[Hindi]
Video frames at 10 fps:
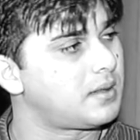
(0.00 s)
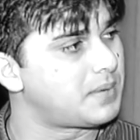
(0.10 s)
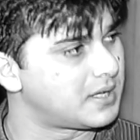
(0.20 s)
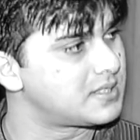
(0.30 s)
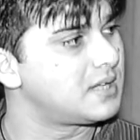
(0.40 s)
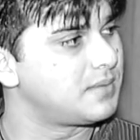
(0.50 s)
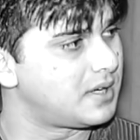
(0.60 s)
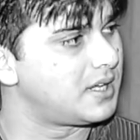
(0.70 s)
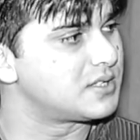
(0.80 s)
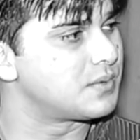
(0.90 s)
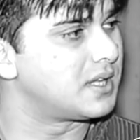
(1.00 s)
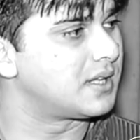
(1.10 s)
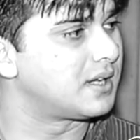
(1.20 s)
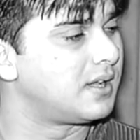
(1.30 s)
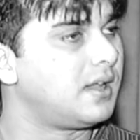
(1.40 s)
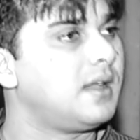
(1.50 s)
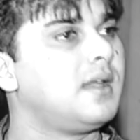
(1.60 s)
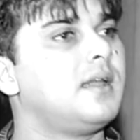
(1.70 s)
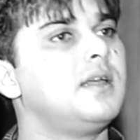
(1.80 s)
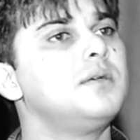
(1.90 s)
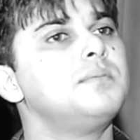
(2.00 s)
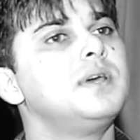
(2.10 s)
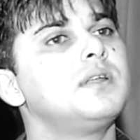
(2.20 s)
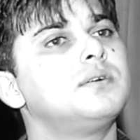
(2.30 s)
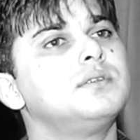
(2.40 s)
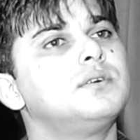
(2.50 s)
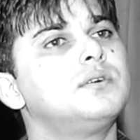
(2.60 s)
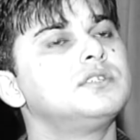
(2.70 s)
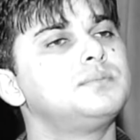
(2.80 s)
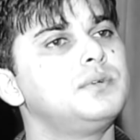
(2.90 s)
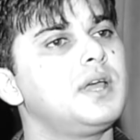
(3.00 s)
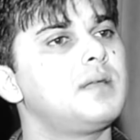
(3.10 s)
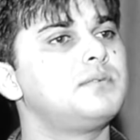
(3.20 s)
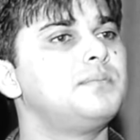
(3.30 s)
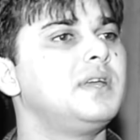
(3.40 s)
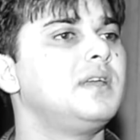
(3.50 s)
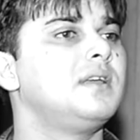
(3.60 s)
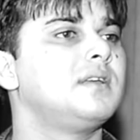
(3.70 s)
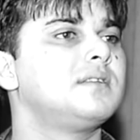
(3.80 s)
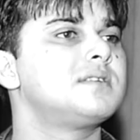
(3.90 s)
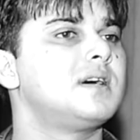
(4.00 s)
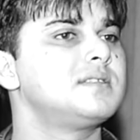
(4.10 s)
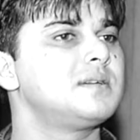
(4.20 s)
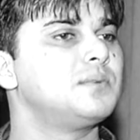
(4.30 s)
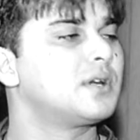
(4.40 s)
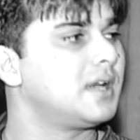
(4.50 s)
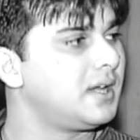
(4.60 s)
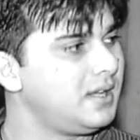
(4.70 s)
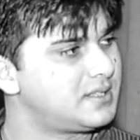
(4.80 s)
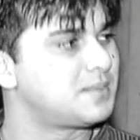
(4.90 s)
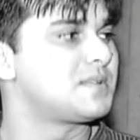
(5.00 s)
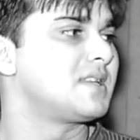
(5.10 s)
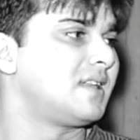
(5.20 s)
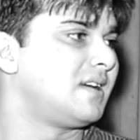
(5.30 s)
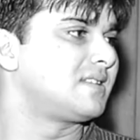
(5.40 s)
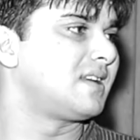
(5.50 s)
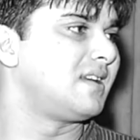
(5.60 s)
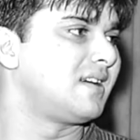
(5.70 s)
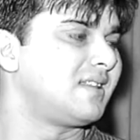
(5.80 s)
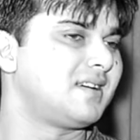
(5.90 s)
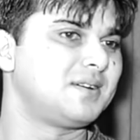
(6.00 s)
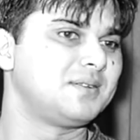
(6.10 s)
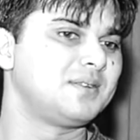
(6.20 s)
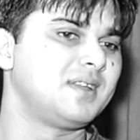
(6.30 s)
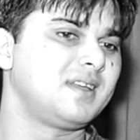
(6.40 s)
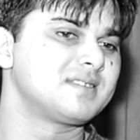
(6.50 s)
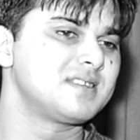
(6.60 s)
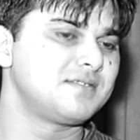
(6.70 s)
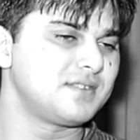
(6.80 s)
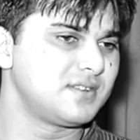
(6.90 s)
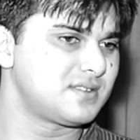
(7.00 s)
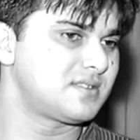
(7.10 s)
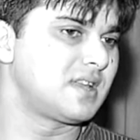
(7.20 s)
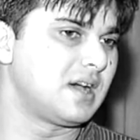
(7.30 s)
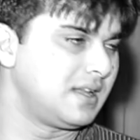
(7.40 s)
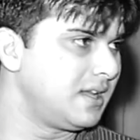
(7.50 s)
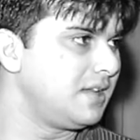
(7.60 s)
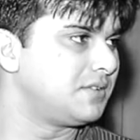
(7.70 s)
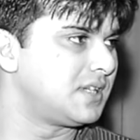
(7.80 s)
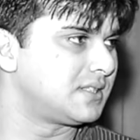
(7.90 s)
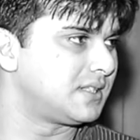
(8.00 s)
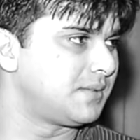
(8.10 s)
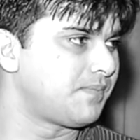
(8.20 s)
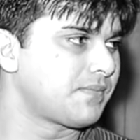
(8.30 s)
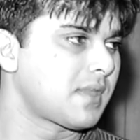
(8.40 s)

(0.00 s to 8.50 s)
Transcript: पाकिस्तान में रिलीज़ हुआ था फिर उनको उस पूरे एल्बम में चांद सा मखड़ा ही सबसे ज़्यादा अच्छा लगा था और उन्होंने सिर्फ उस गाने की वजह से